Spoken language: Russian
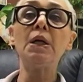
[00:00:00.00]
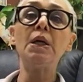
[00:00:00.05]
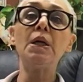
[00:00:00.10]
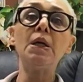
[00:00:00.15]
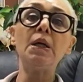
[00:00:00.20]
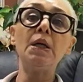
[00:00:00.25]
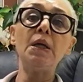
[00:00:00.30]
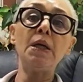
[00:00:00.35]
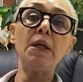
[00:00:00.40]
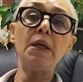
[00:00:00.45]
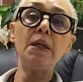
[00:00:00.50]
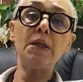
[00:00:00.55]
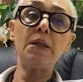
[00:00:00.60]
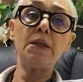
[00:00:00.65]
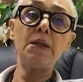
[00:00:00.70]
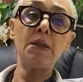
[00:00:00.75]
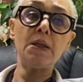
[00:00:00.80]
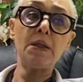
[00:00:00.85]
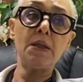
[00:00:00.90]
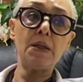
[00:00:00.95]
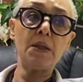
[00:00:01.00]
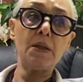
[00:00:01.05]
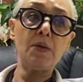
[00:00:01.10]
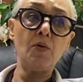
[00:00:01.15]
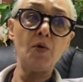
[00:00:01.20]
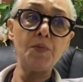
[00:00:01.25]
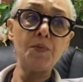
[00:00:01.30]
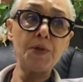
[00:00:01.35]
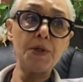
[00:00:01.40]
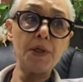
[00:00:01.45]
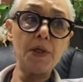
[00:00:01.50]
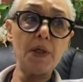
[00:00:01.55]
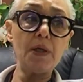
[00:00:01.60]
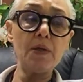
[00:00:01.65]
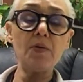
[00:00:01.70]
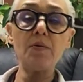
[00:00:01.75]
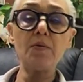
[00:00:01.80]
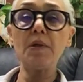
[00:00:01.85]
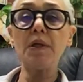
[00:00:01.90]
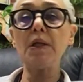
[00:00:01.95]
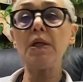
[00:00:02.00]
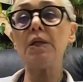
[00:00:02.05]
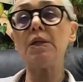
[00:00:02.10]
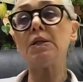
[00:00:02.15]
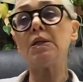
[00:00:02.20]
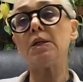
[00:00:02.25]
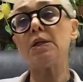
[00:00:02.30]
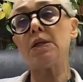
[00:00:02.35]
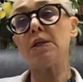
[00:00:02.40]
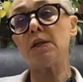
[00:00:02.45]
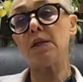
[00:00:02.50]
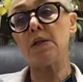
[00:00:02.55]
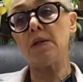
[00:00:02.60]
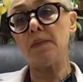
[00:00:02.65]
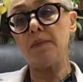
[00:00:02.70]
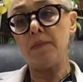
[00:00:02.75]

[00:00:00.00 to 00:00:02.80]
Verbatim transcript: – это общая хирургия,